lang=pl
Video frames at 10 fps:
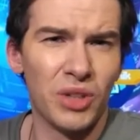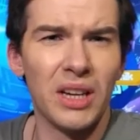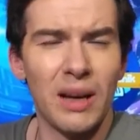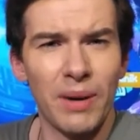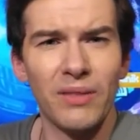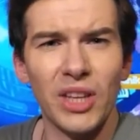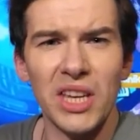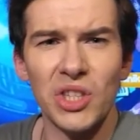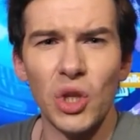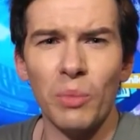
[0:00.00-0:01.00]
że naprawdę
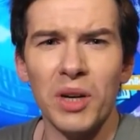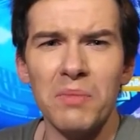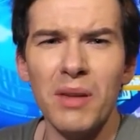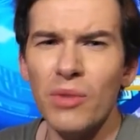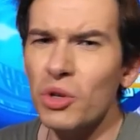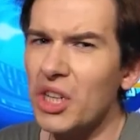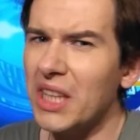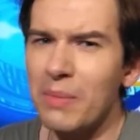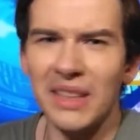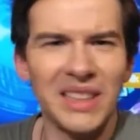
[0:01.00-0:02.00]
jest dobry, mimo że
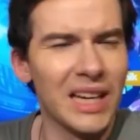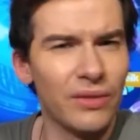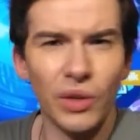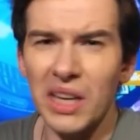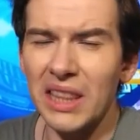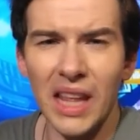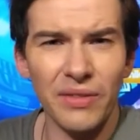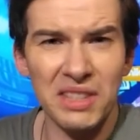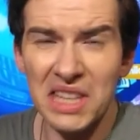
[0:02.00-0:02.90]
tematyka wojenna